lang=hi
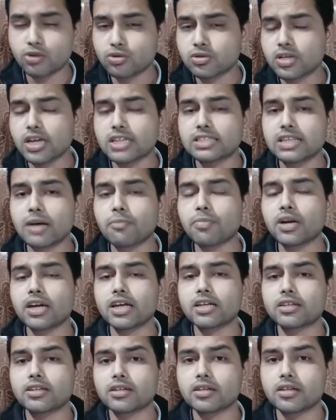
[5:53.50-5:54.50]
या दूसरा एग्जाम्पल
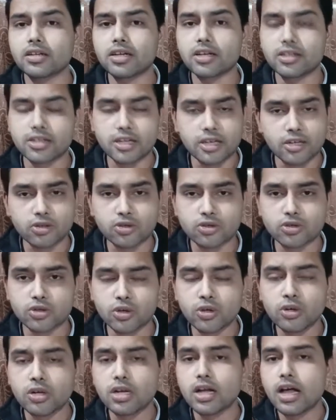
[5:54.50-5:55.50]
ले, लेते हैं
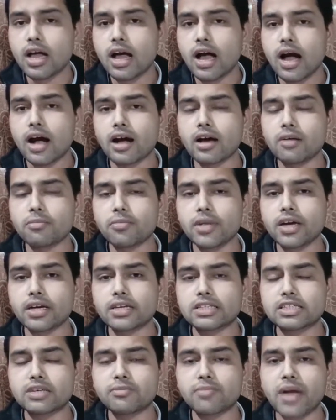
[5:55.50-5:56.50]
दोस्तों अगर मैं
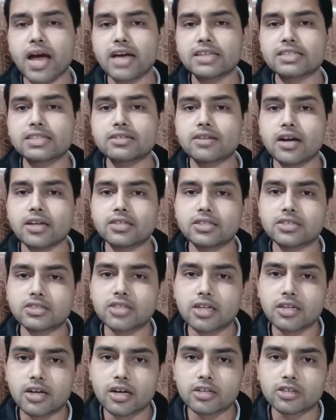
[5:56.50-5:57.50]
किसी बैंक से
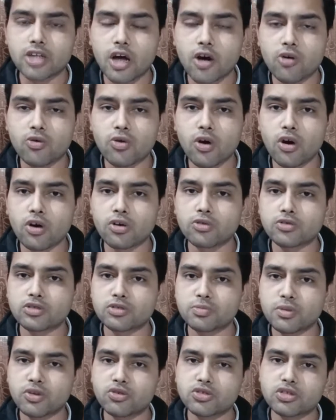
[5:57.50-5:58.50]
ट्रांजेक्शन करता हूँ और
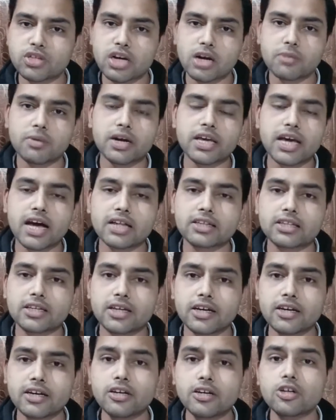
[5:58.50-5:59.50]
उसमें कुछ गड़बड़ी
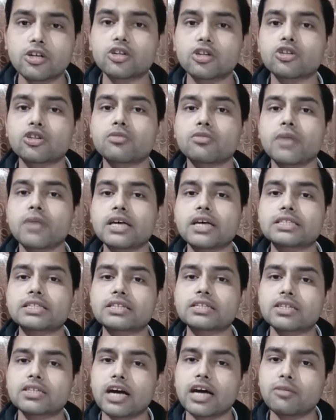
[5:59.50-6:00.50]
आती है तो मैं
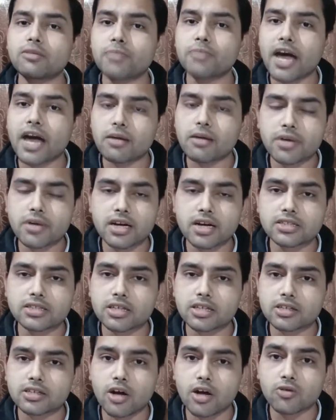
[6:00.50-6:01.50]
इसकी शिकायत बैंक में कर
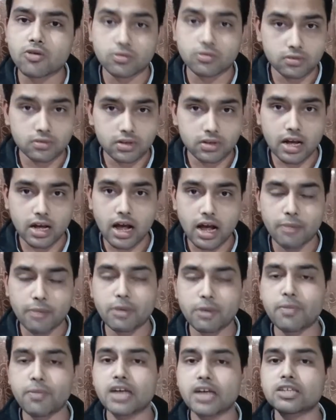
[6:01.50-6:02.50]
सकता हूँ
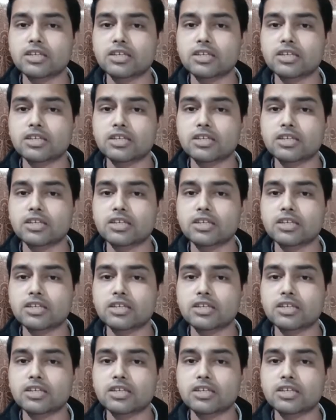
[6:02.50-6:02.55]
अपने